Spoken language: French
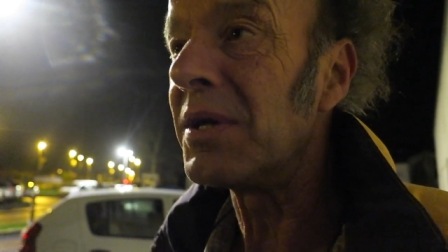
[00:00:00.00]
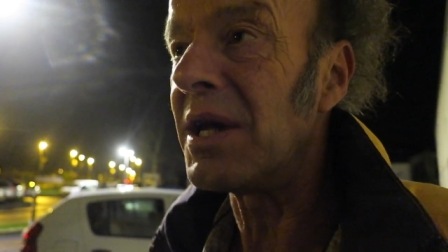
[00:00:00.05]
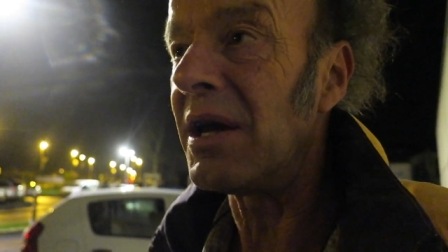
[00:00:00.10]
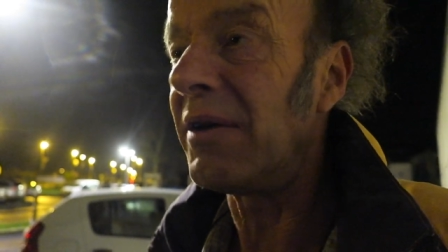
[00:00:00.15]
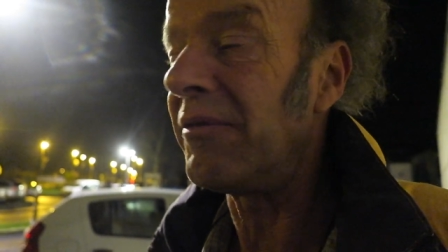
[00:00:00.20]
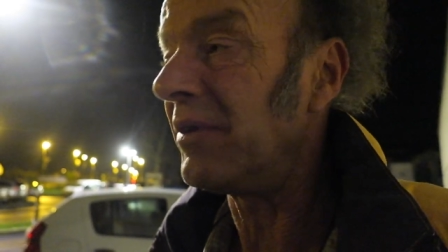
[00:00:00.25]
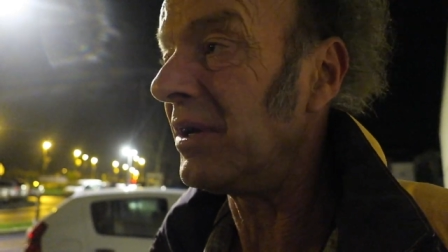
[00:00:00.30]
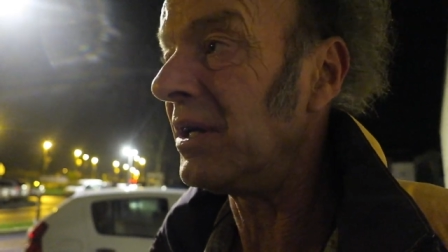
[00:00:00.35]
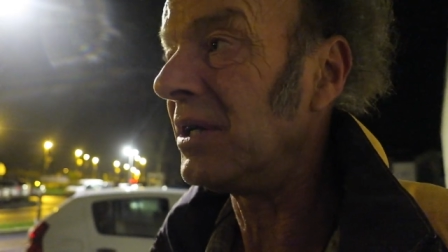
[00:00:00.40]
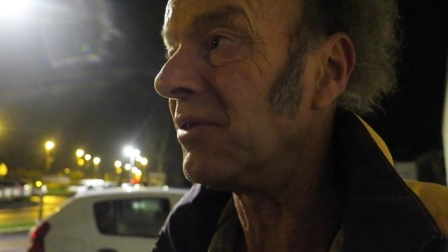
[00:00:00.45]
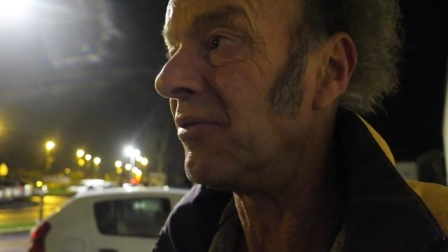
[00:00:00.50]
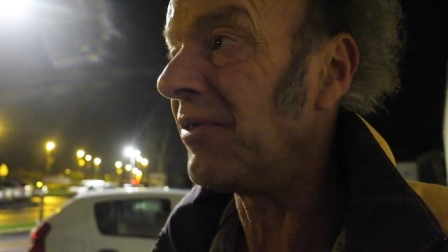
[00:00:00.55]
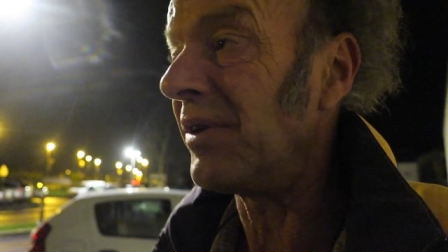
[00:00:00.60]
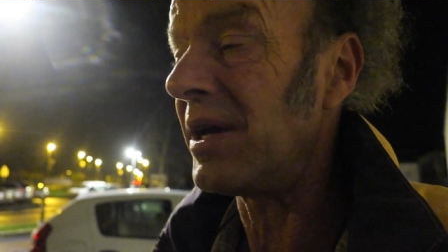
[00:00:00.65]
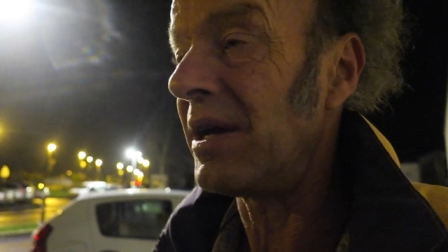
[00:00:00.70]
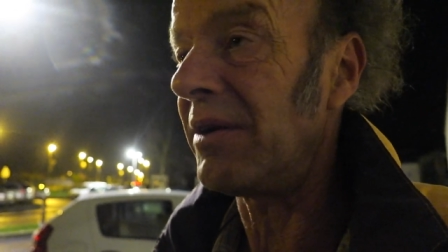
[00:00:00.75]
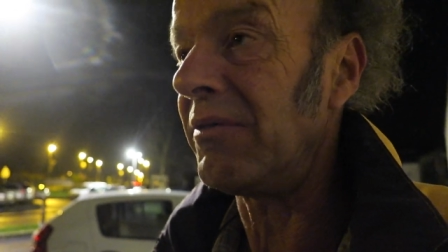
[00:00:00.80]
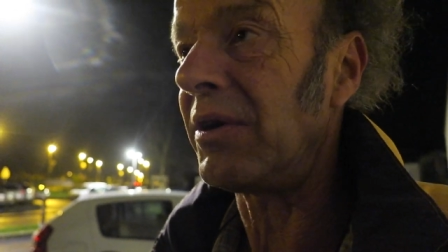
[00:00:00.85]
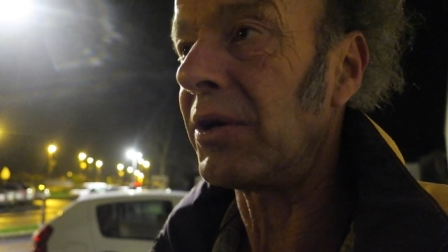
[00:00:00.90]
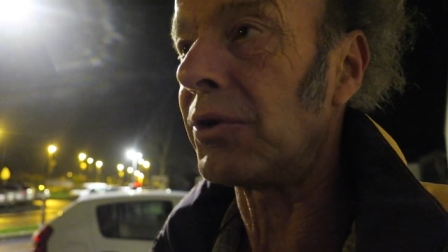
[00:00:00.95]
Il y avait, il
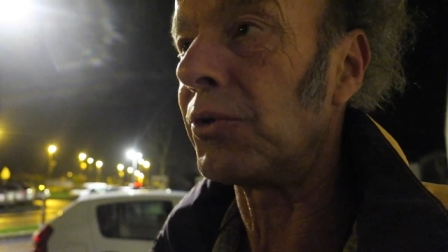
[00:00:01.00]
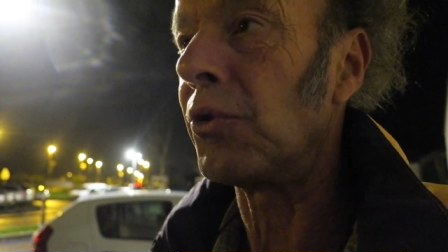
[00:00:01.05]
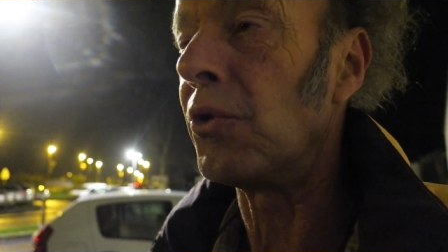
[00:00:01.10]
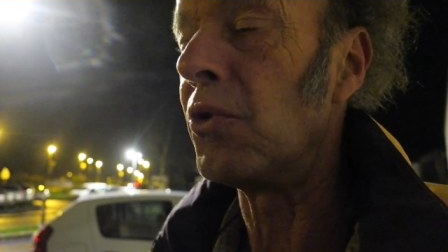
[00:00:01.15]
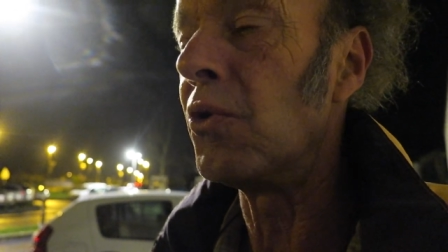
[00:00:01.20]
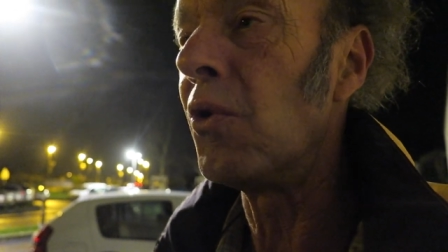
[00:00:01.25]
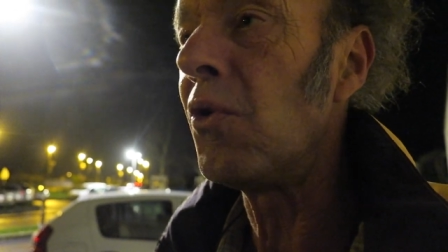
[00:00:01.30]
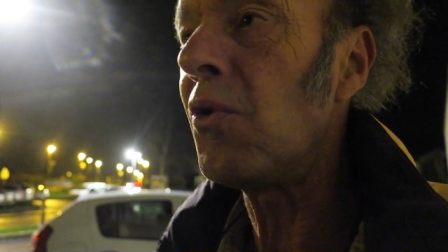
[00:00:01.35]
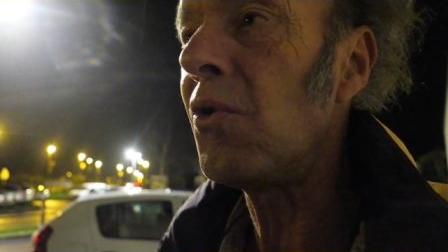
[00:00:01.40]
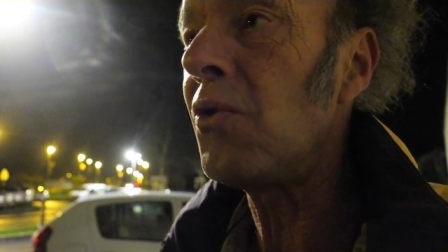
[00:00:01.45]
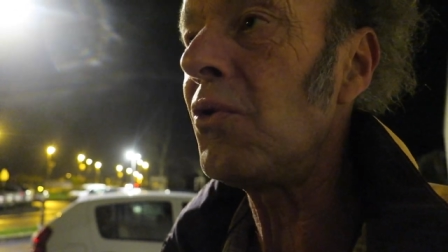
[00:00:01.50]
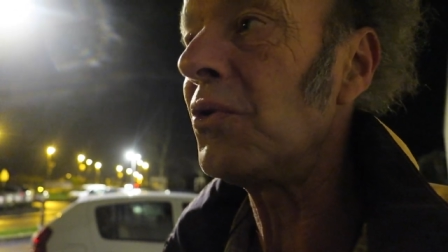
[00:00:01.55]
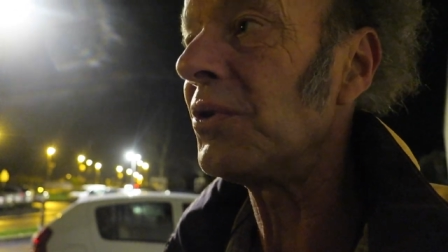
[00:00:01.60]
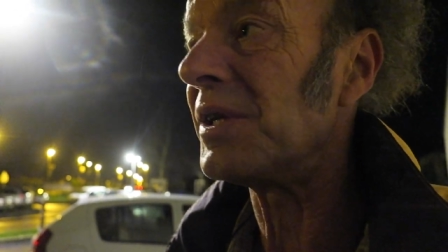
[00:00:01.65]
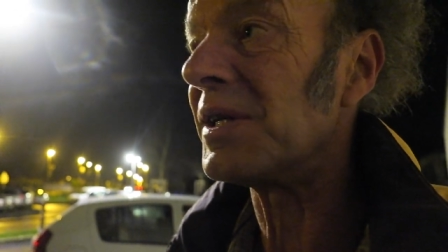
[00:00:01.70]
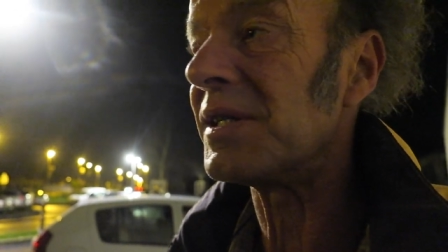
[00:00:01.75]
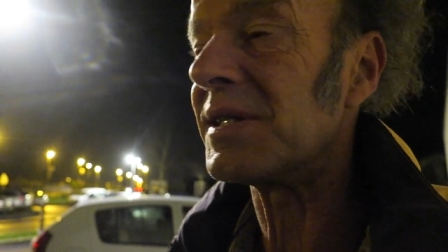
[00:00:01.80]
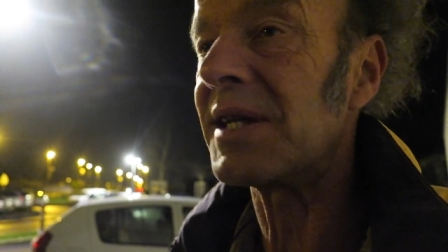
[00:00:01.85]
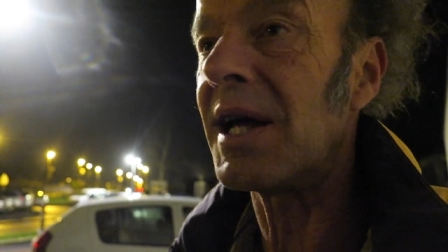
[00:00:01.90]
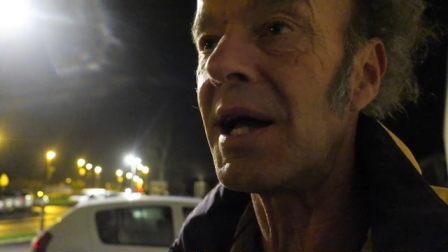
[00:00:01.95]
devait y avoir de l'eau,
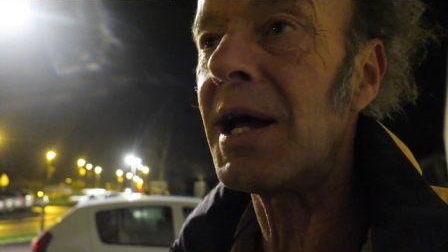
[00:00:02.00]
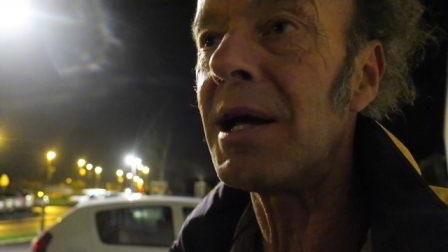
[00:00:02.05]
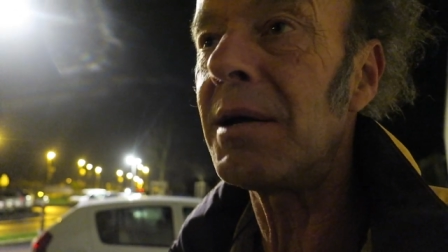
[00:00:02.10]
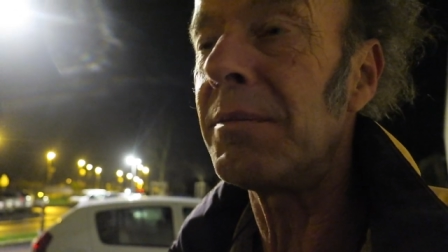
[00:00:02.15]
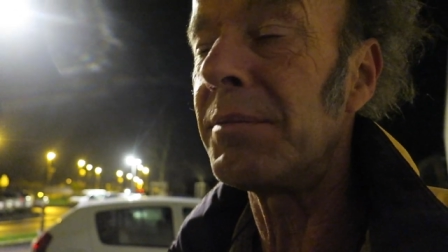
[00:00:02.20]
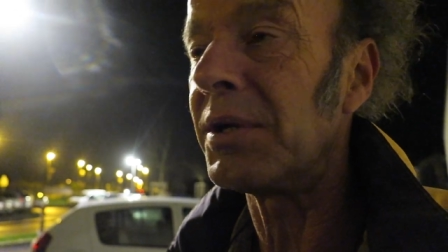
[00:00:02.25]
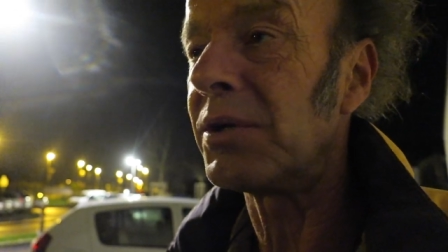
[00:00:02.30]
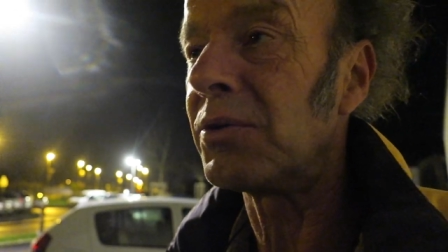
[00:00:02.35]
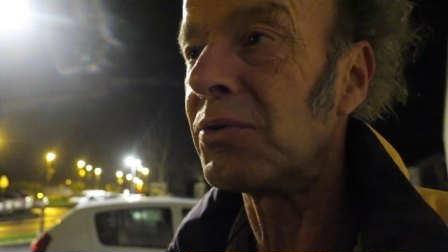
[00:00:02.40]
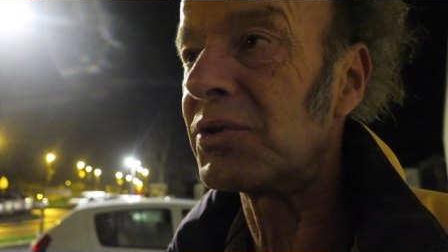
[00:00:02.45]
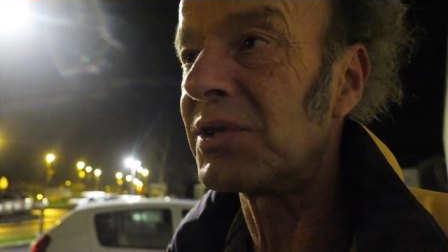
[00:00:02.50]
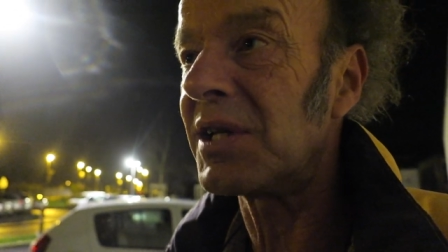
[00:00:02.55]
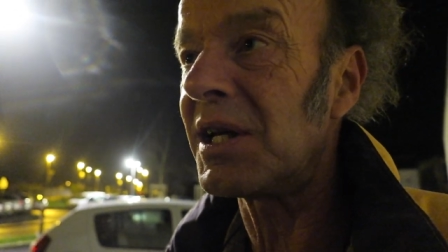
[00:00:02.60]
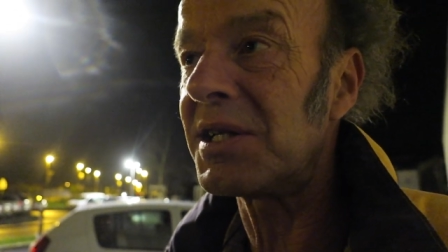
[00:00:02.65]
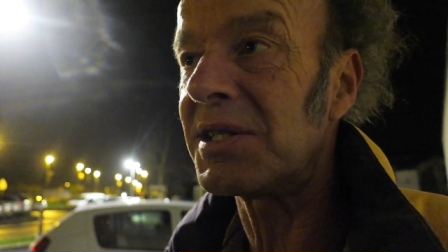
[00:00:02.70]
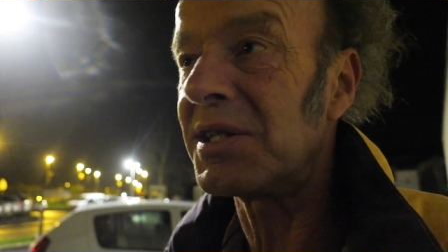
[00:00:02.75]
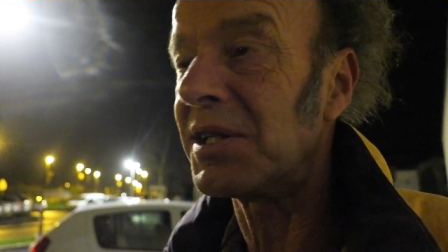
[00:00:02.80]
des arbres et tout ça.